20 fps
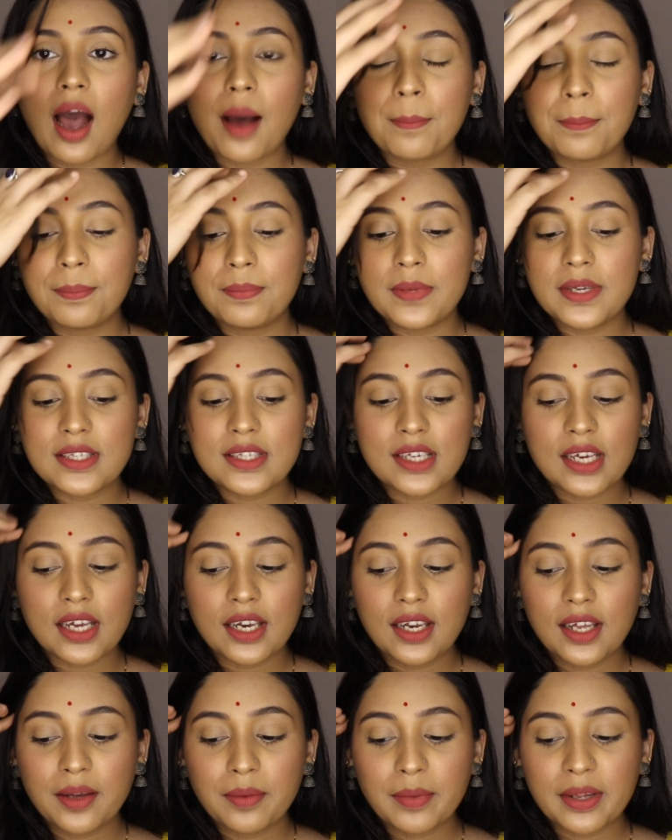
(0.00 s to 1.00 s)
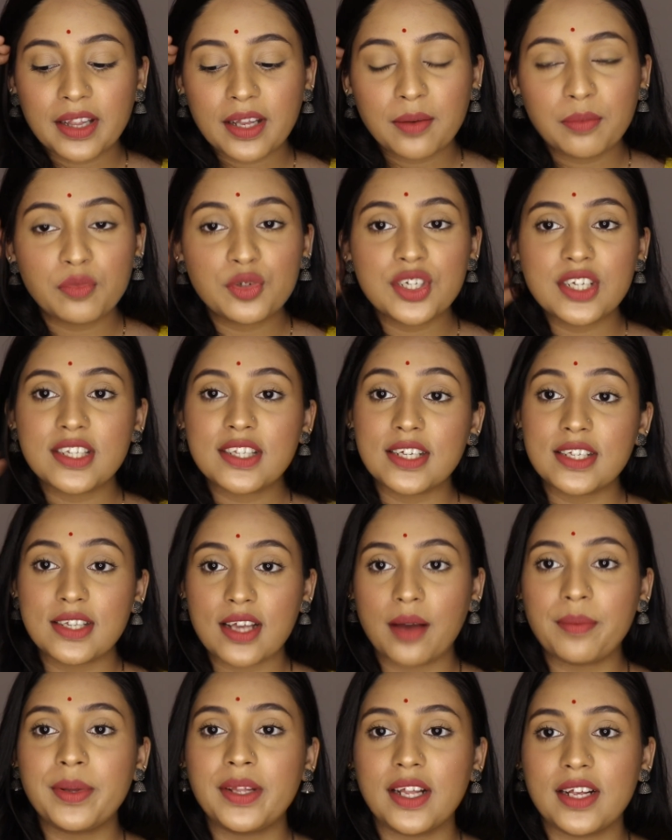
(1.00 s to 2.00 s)
आप इसके लिए मतलब मुझे
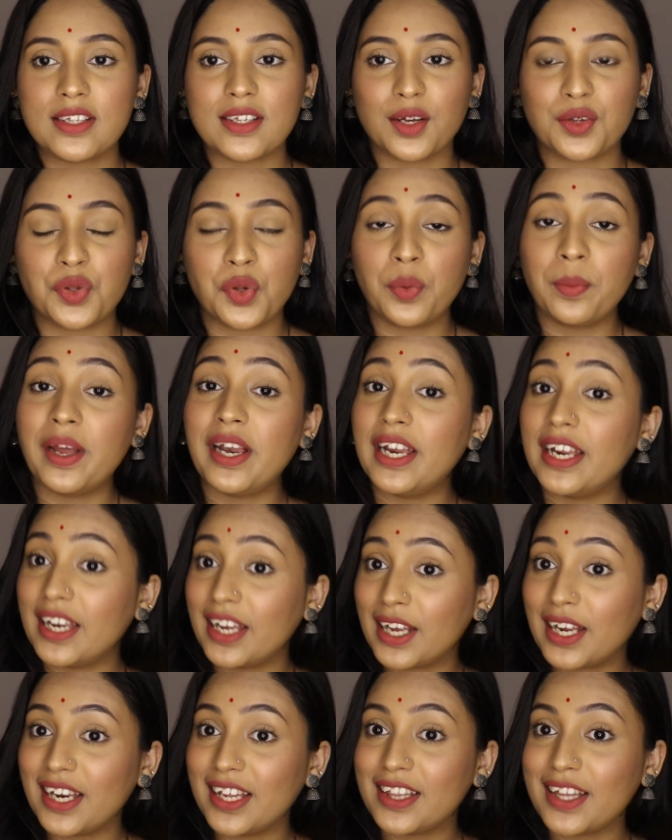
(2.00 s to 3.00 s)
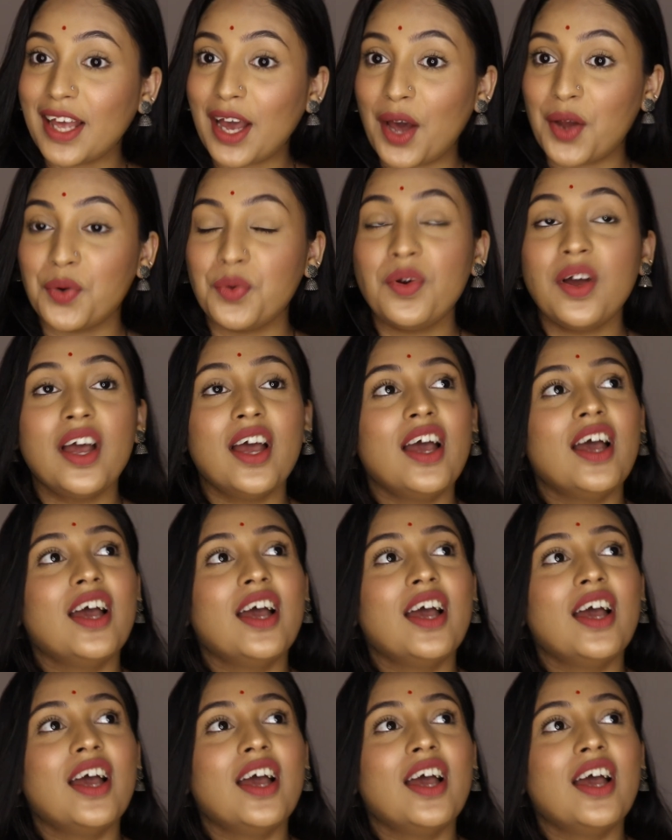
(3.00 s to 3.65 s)
सज़ा भी दे सकते हो मैं लेने के लिए तैयार हूँ